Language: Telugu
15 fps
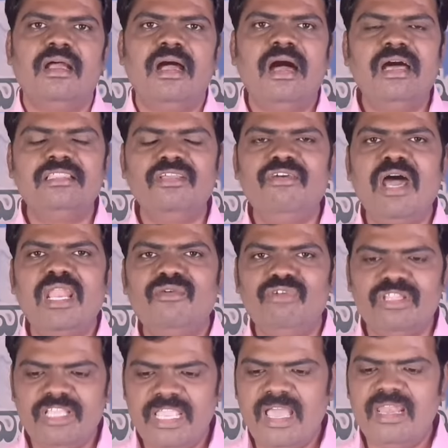ఆదివారం
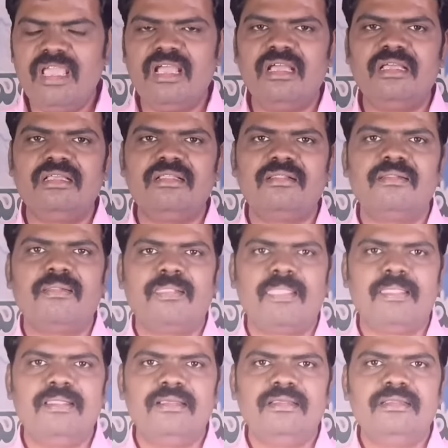ఉదయాన
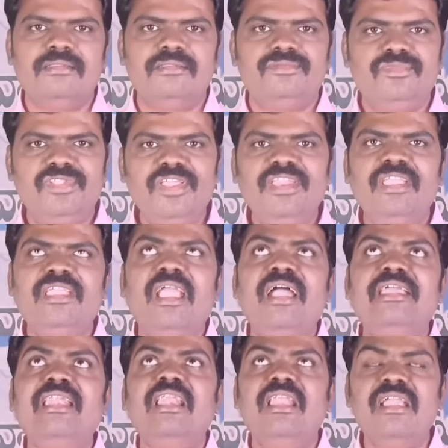తిరిగి
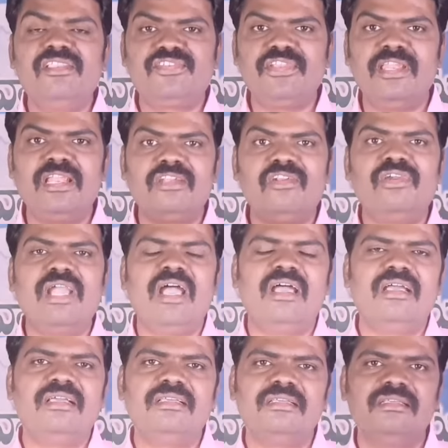ఆయన లేచినట్లుగా
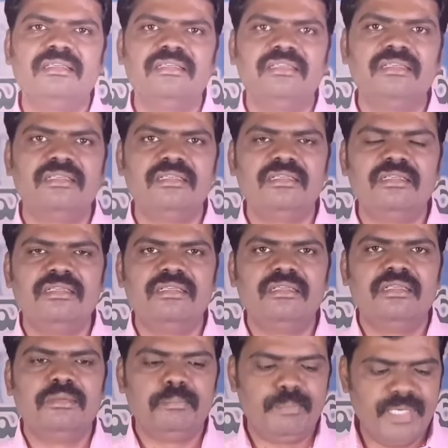
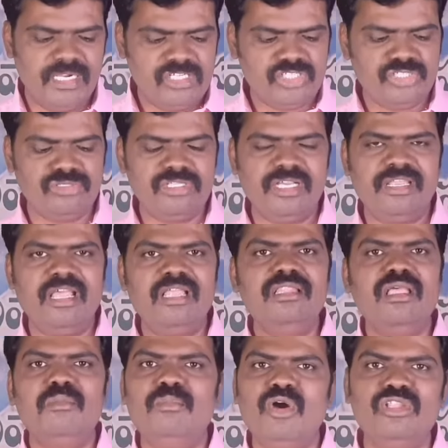పరిశుద్ధ
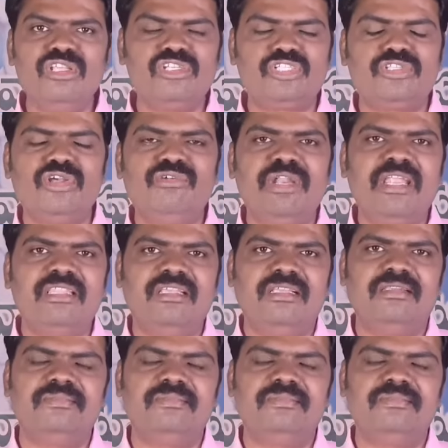గ్రంథం బోధిస్తూ ఉన్నది